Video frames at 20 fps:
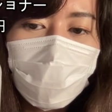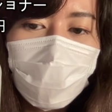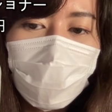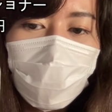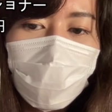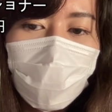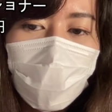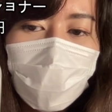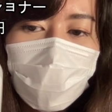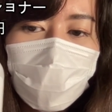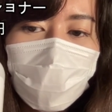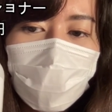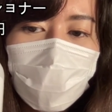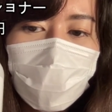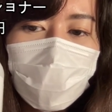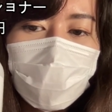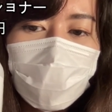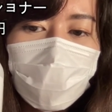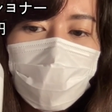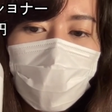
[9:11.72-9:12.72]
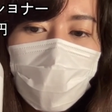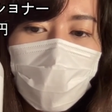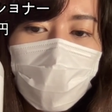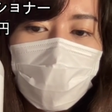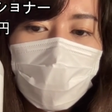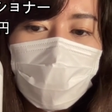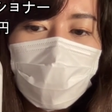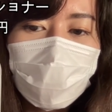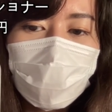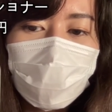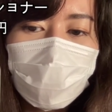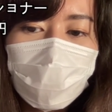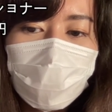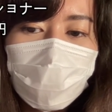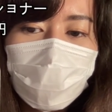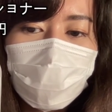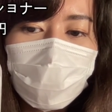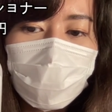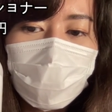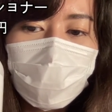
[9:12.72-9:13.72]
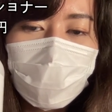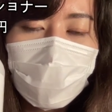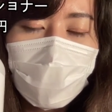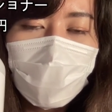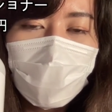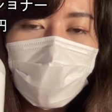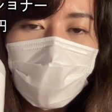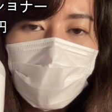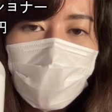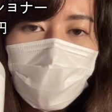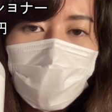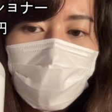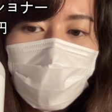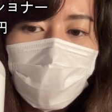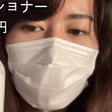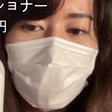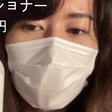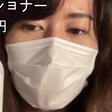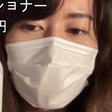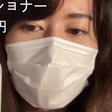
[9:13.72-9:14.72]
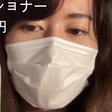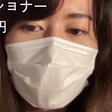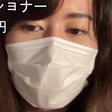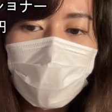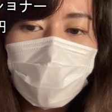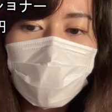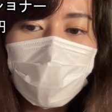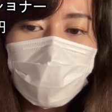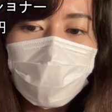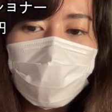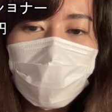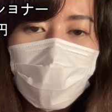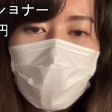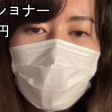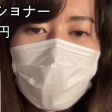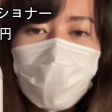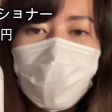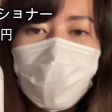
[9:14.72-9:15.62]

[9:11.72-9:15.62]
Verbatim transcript: もうあと2週間ぐらいしたらなくなり